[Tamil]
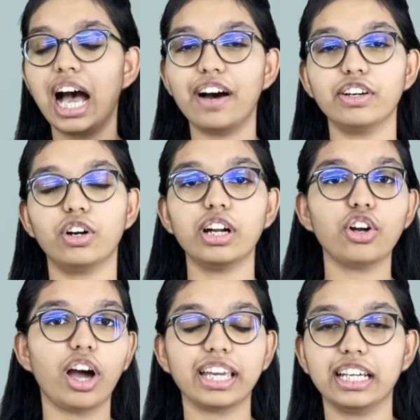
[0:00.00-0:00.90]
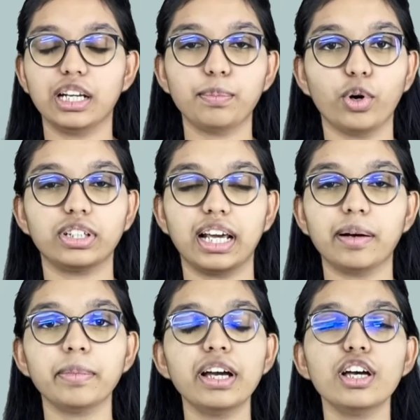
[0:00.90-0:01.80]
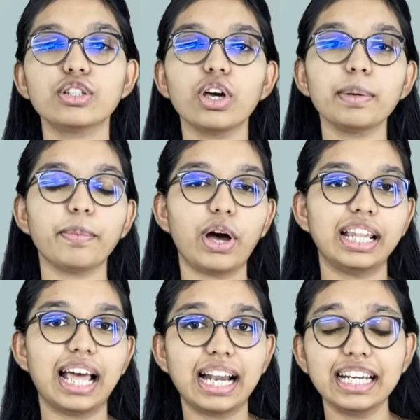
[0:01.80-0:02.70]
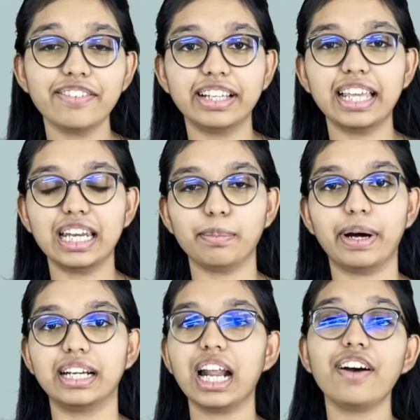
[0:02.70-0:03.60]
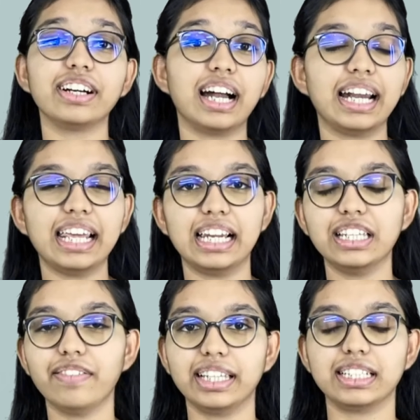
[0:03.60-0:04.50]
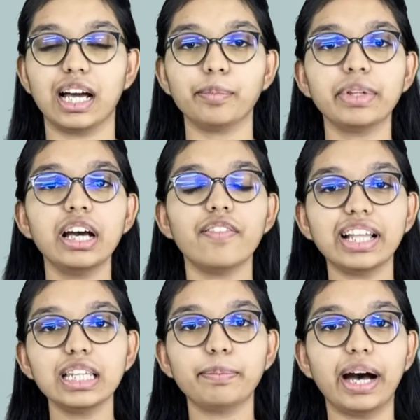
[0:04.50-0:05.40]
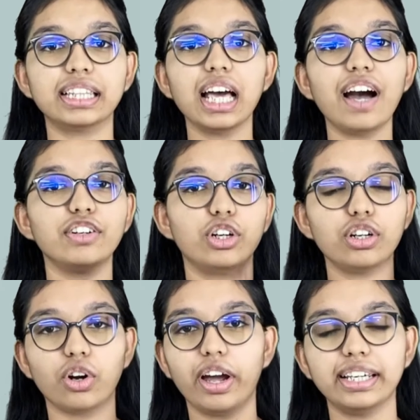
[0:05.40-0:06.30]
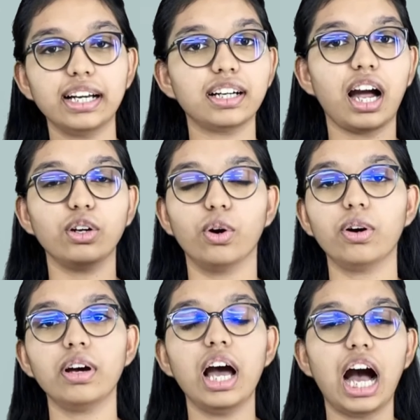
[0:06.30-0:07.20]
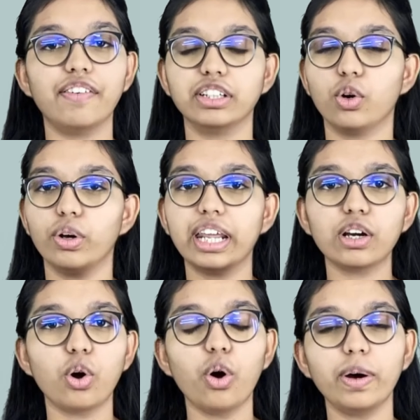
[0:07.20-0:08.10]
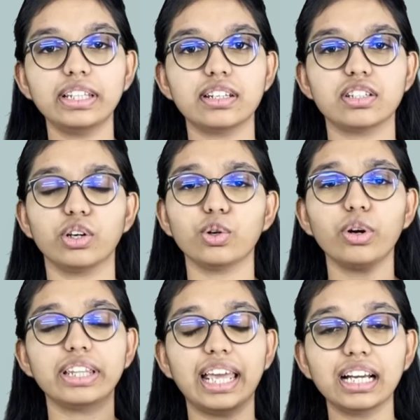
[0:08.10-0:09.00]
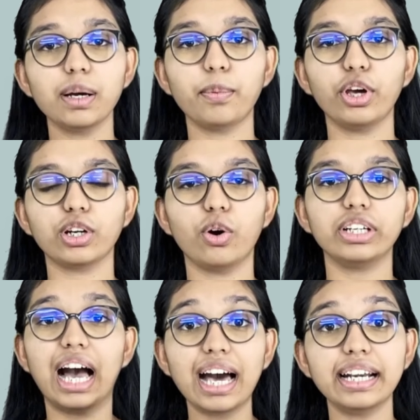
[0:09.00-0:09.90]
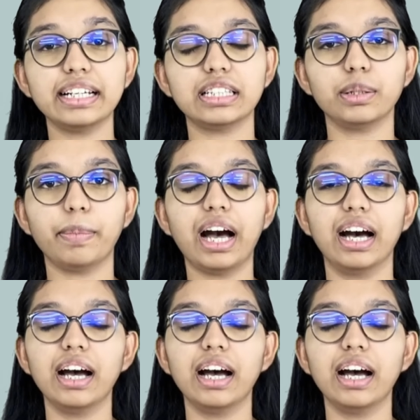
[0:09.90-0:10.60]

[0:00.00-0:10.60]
அவனோட டாகி கிட்ட போட்டான் ஸோ இப்போ அந்த அண்ணன் வந்து என்ன பண்ணுறான் அவன் கடையிலேருந்து வந்துட்டான் வந்து பார்த்தா அவனோட ட்ராயிங்கை காணும் அவனுக்கு ஒரே கோவம் வந்துருச்சு ஐயோ இது எங்கே போயிருக்கோம் யார் எடுத்துப்பா